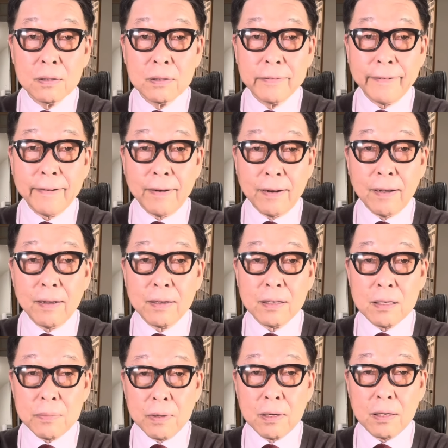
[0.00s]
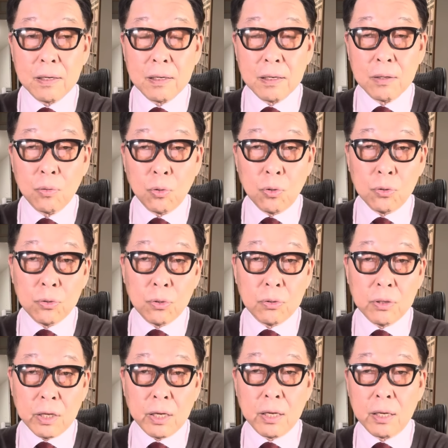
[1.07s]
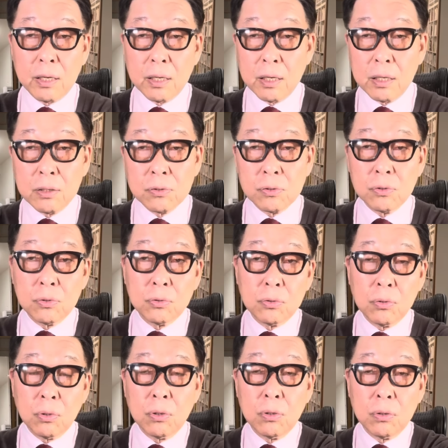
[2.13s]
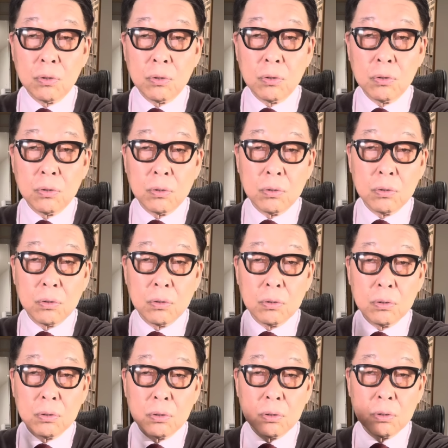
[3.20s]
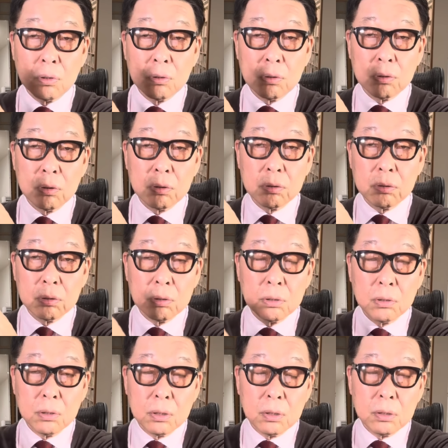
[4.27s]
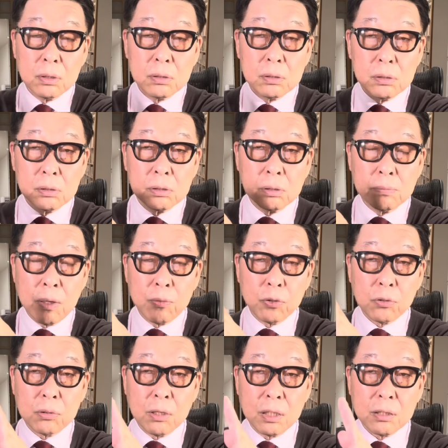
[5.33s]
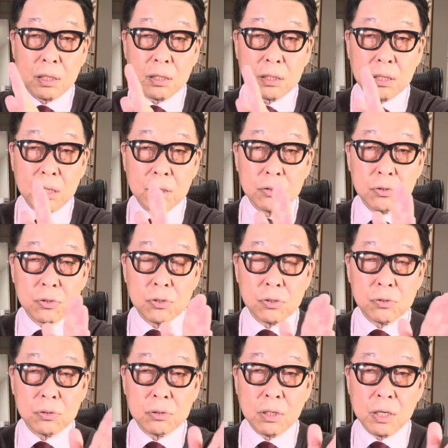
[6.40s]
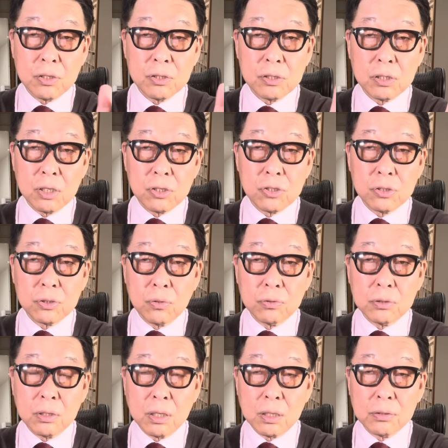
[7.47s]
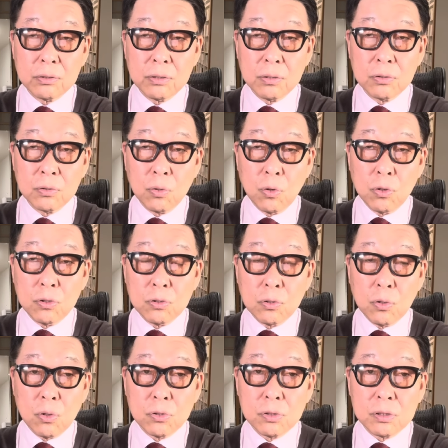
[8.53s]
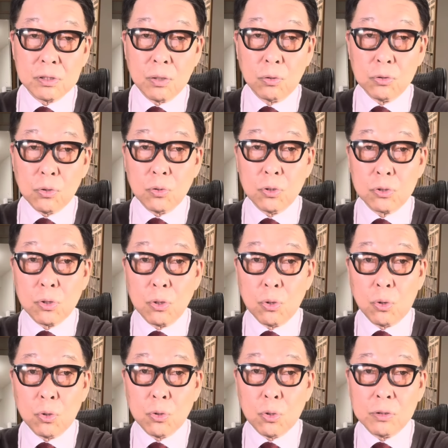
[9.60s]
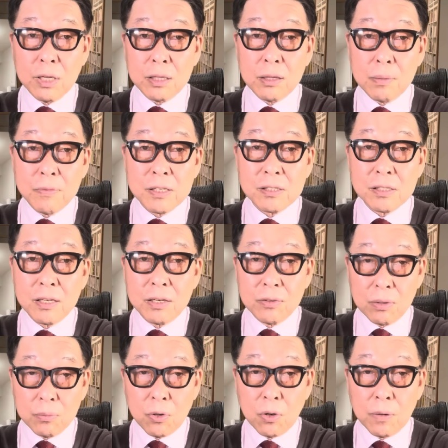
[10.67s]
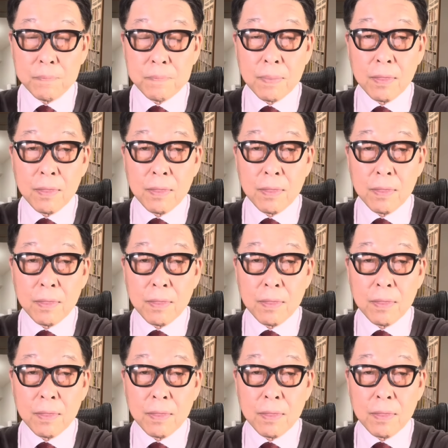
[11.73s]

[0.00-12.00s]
だから今、報道で、えー、ずっと、うん、熊本の辺りから九州縦断して四国からっていう、こういうコース、でほとんどそういう報道になってますけれども、